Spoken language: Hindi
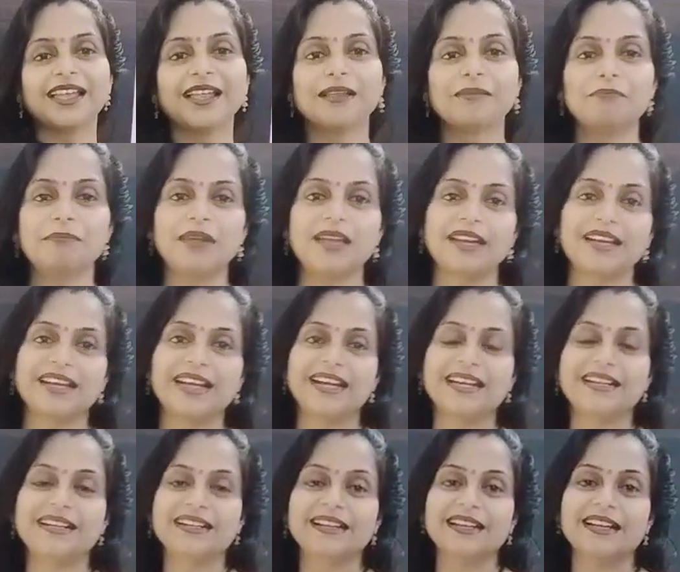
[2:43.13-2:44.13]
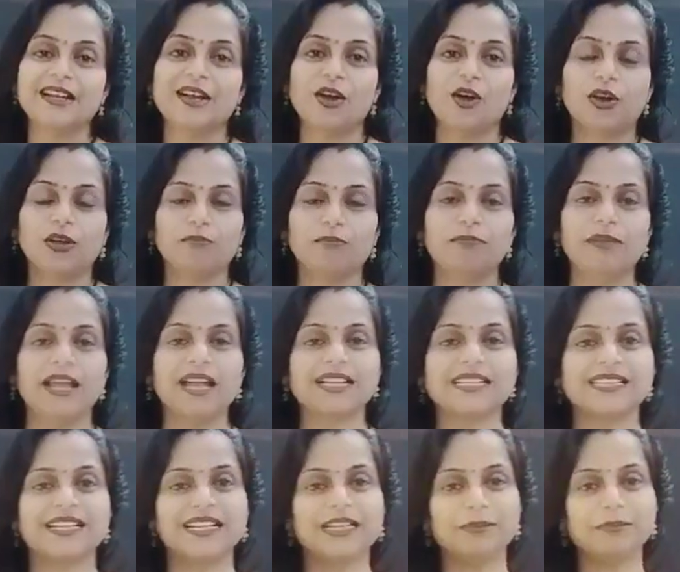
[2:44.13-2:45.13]
मैं रेड और ब्लैक
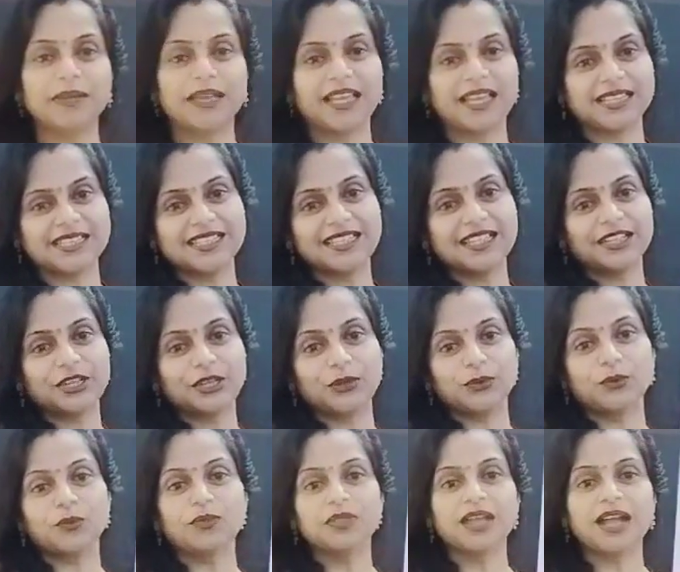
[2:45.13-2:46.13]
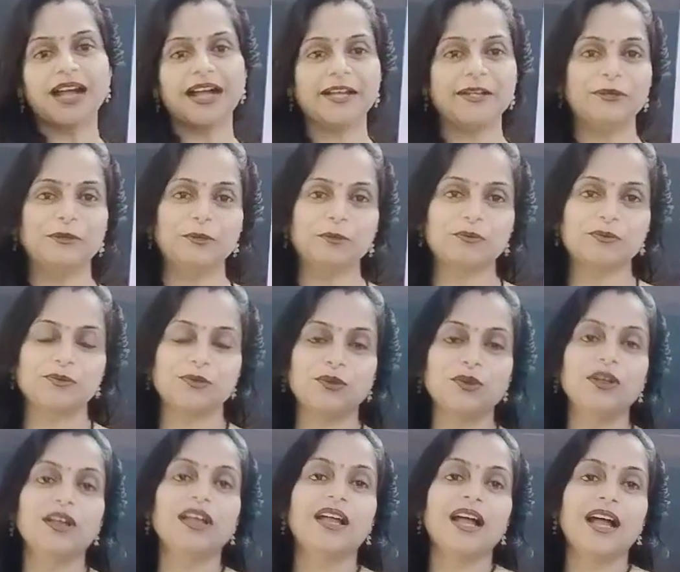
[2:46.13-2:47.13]
साड़ी में कैसी लग रही हूँ आई होप सो
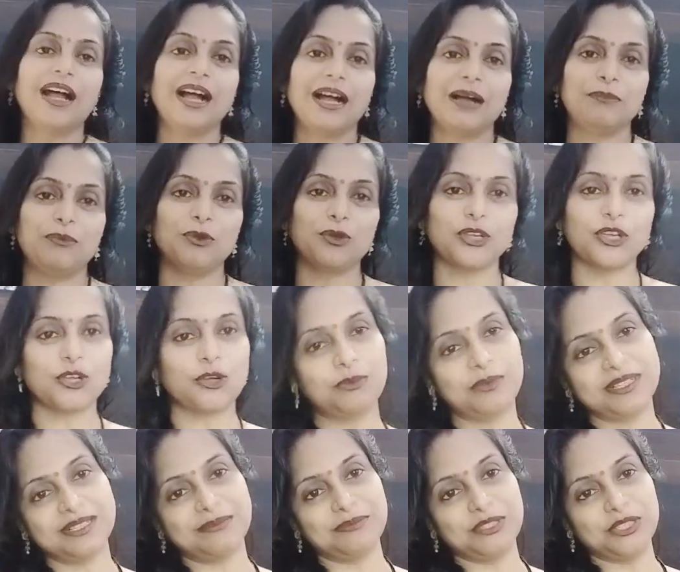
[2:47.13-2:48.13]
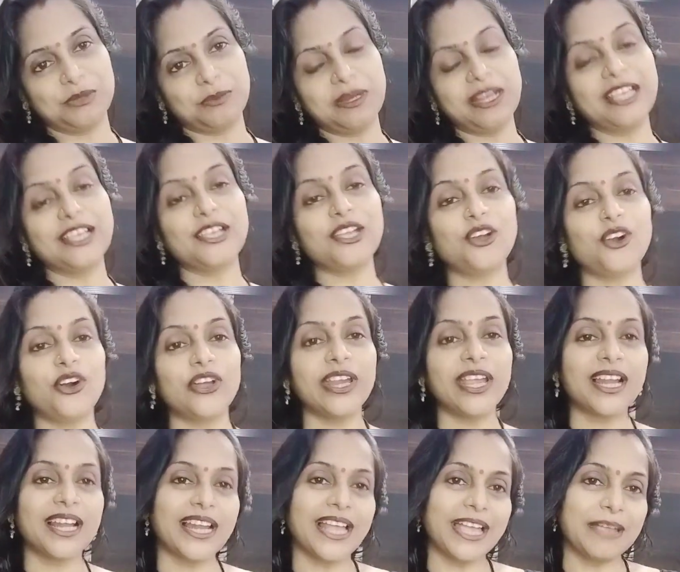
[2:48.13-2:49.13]
आप लोग के कमेंट्स मुझे मिलेंगे और
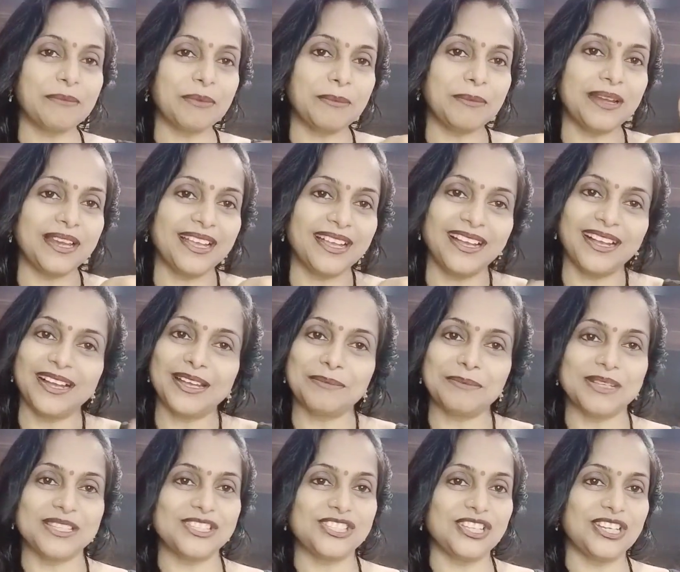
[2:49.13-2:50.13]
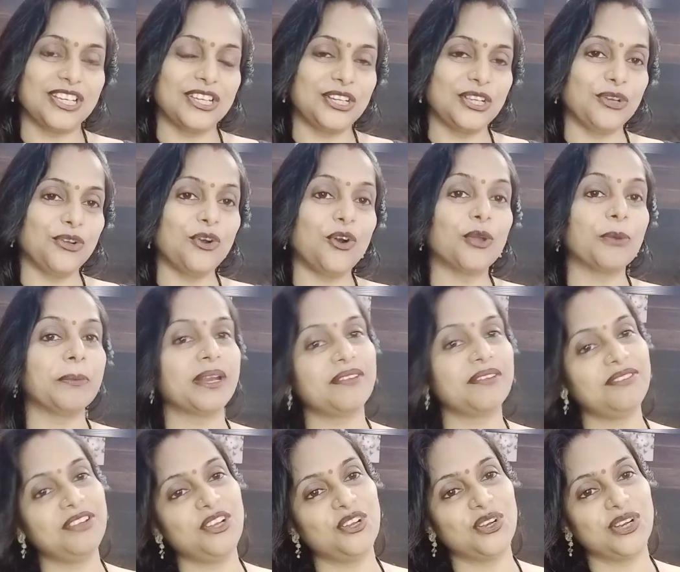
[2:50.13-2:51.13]
एक लाइक भी मिलेगा अगर मैं अच्छी लग रही हूँ और मेरा
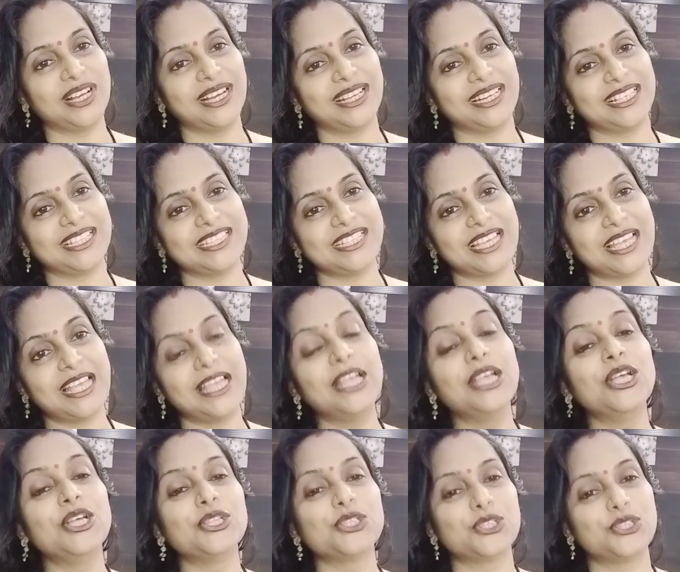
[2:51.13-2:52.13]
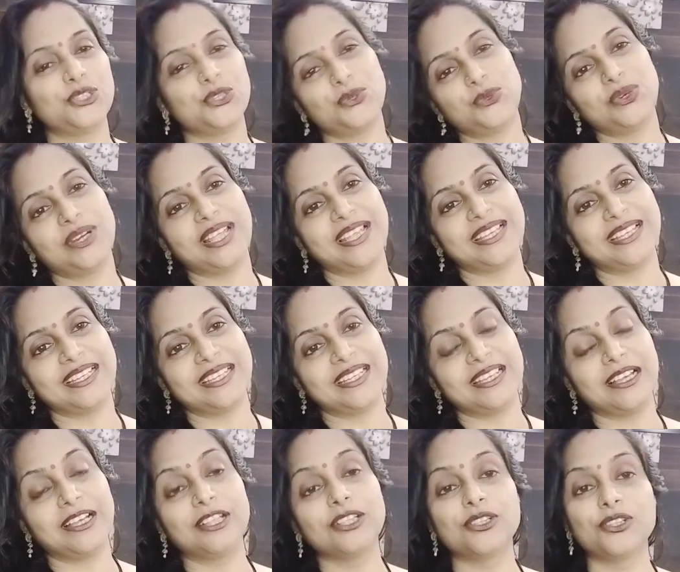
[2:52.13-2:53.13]
वी लॉग अगर अच्छा है तो ज़रूर लाइक
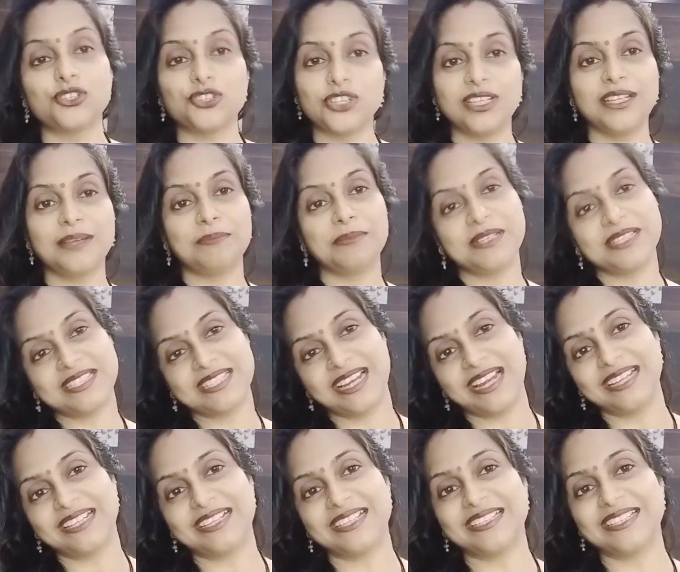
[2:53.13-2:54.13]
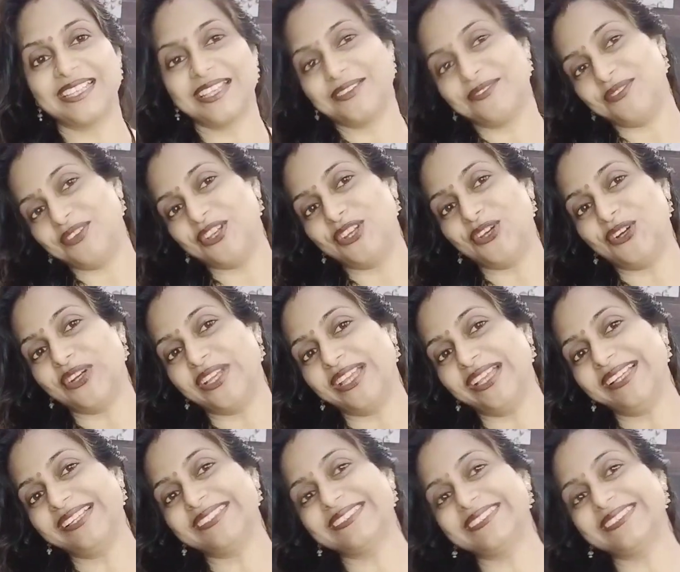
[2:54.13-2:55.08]
करिएगा तो चलिए अपनी स्टार्ट करते हैं वी लॉगिंग